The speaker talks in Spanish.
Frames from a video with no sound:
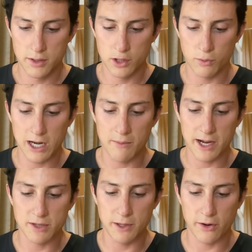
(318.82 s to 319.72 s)
Si tuviera el
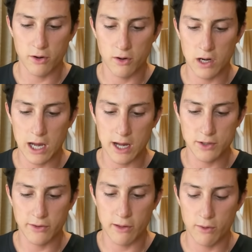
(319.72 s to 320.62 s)
Megasbirro la
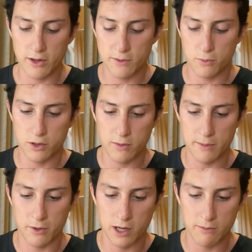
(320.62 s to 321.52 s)
choza de duendes, pues no
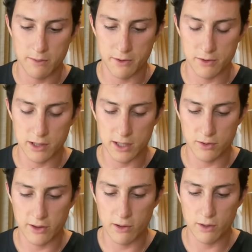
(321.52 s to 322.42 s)
había problema. Pero sin la
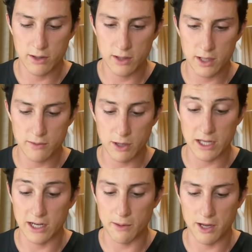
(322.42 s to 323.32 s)
choza de duendes, voy a
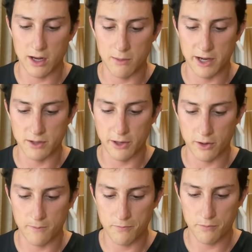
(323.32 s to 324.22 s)
tirar también el
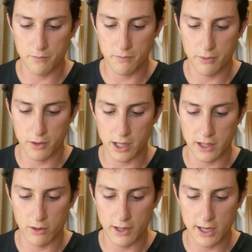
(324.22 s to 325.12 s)
Megasbirro. Porque ha
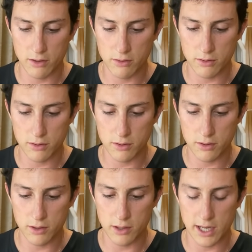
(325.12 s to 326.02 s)
tirado el hielo.
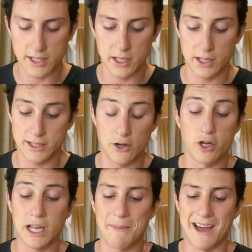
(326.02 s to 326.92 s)
Y así, si
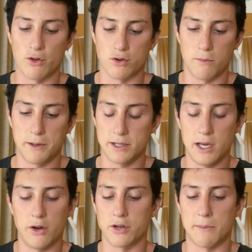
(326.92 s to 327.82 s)
no, es que pegado dos golpes.
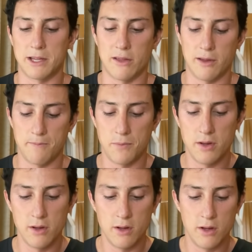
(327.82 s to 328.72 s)
Y no nos apetece.
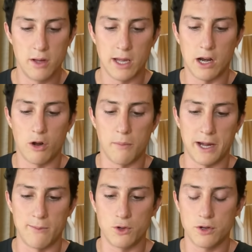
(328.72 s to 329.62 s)
Que el globo
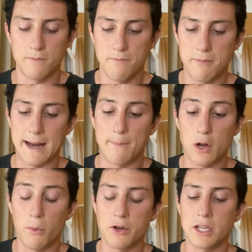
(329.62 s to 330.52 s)
pega mucho. Vale,
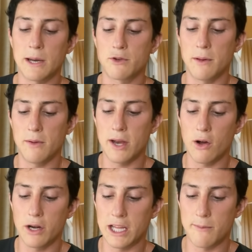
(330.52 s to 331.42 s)
lo bueno es que tenemos Baby
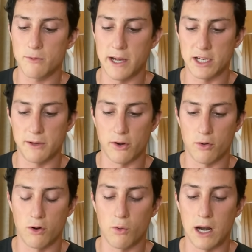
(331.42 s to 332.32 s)
Dragon y tenemos Megasbirro.
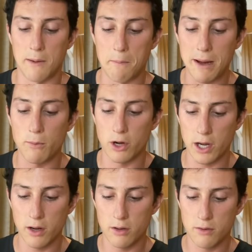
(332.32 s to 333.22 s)
Con lo cual, va a
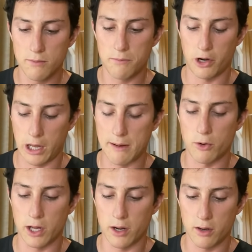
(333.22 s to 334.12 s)
morir. Porque va a
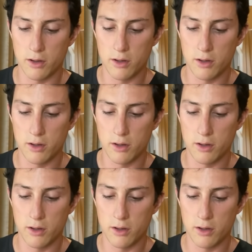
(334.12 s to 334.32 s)
morir.